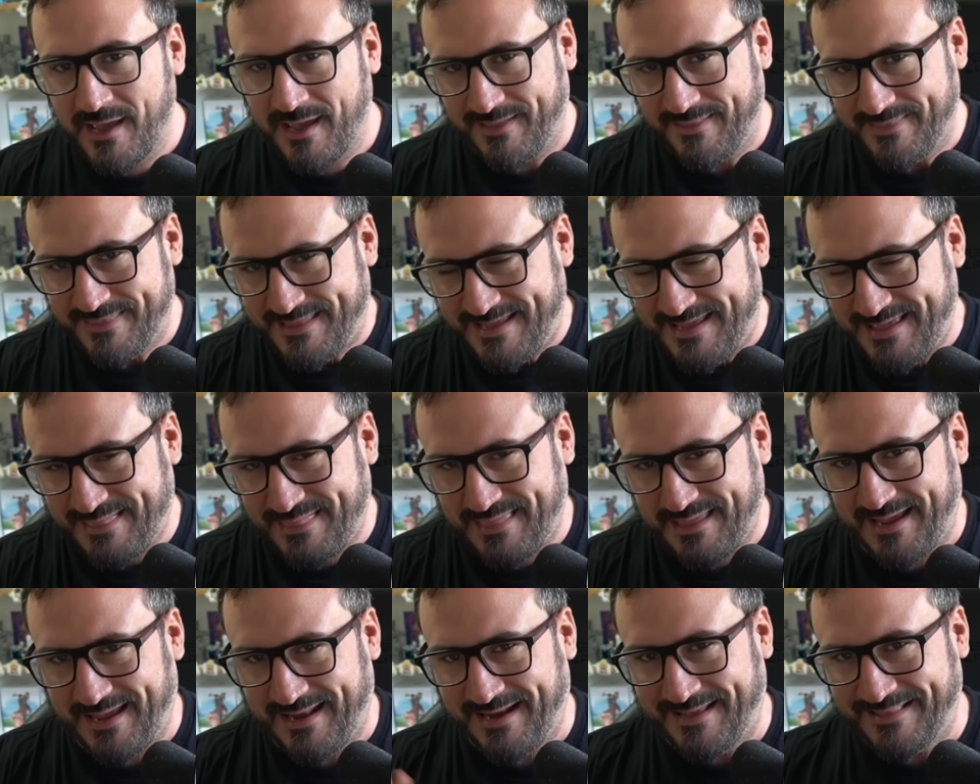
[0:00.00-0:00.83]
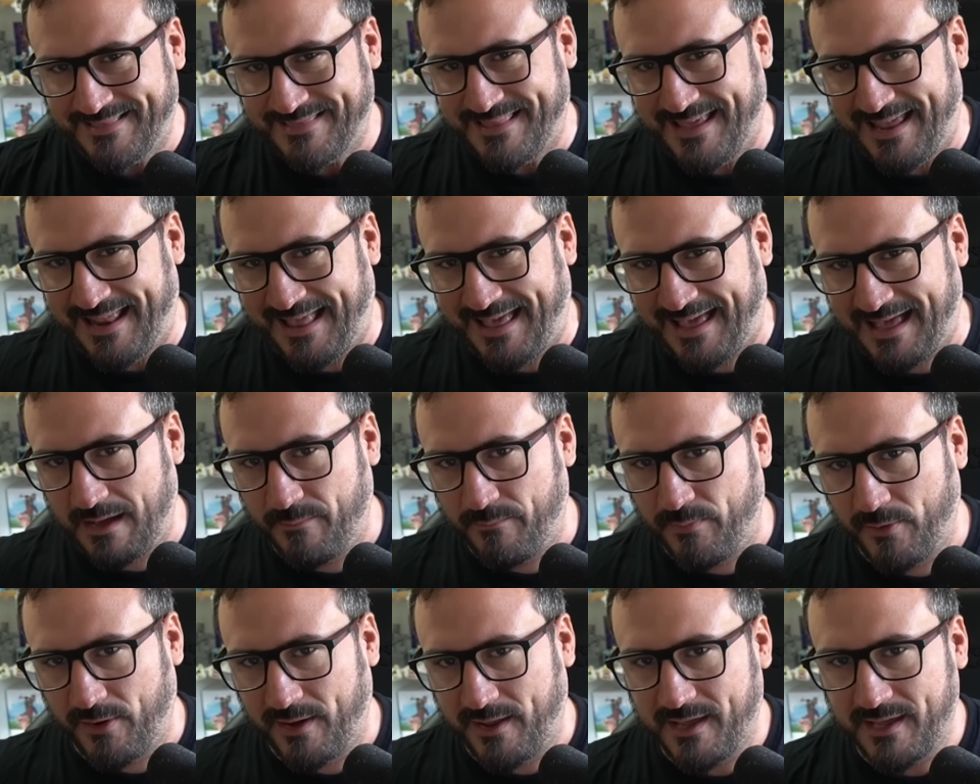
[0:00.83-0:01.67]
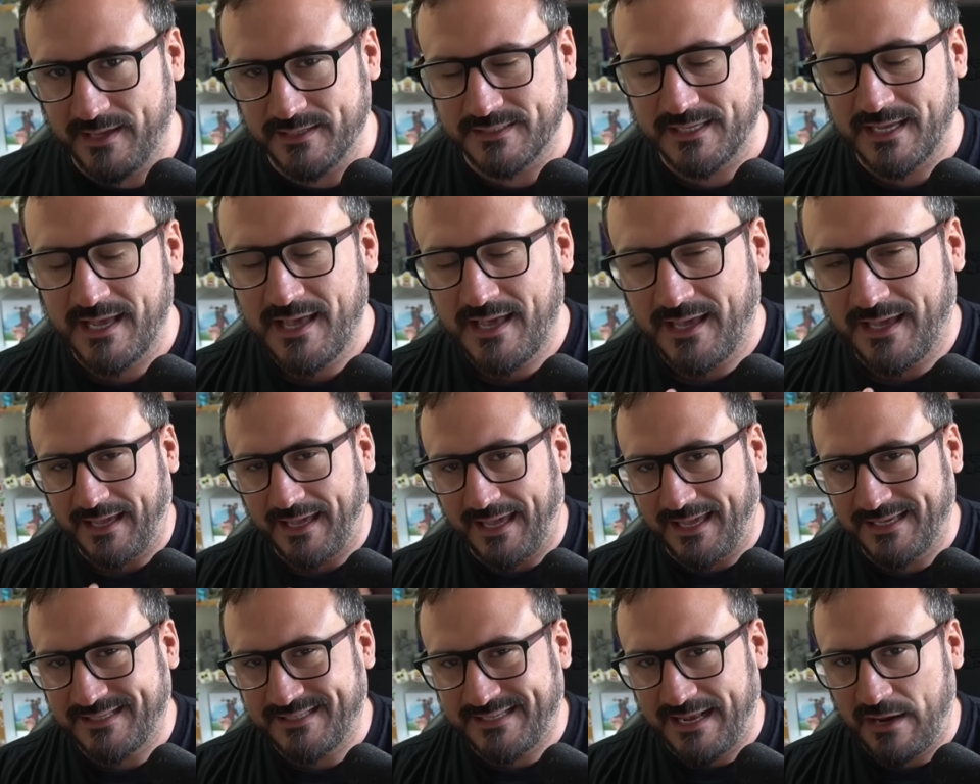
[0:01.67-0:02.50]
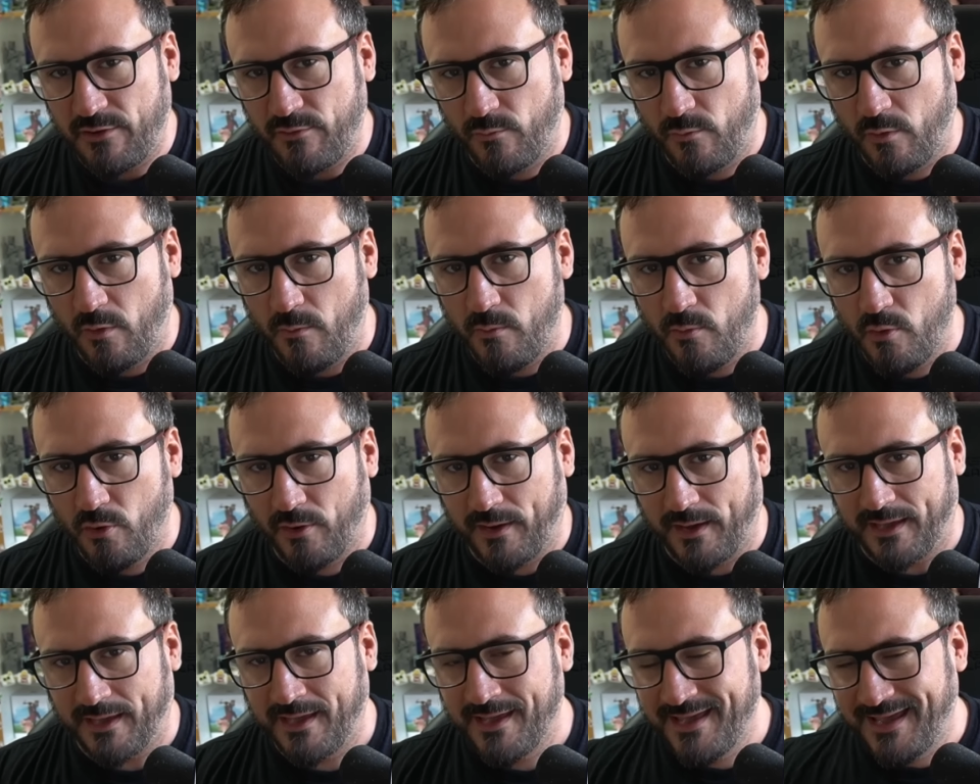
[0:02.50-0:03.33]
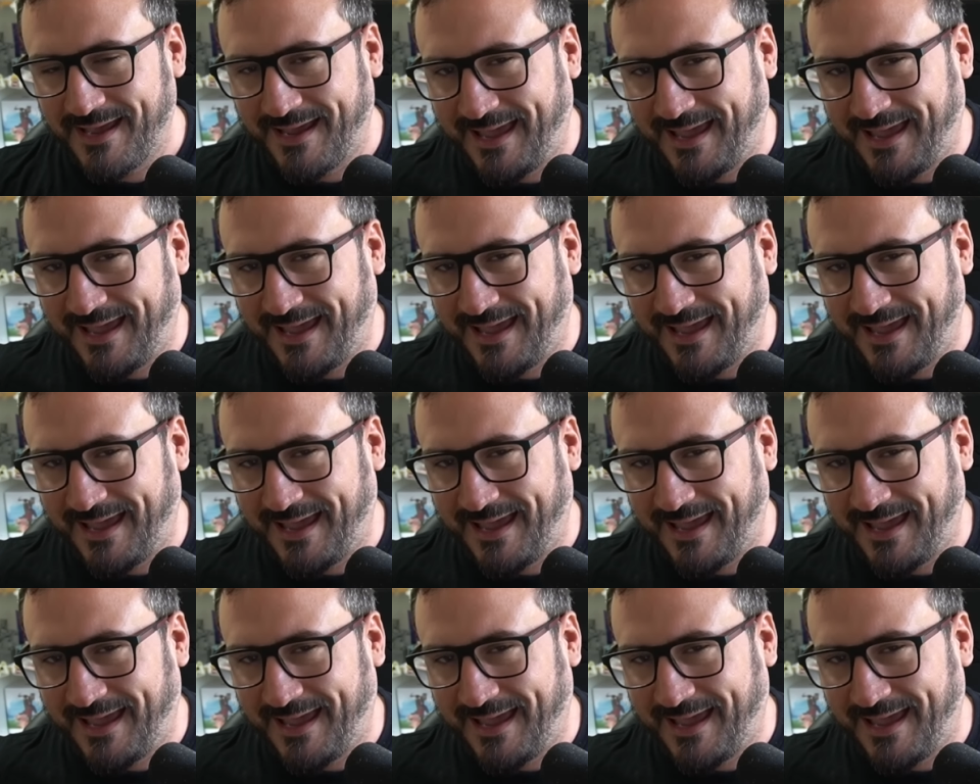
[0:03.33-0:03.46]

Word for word: Dicen del japonés que es el nuevo Mugi,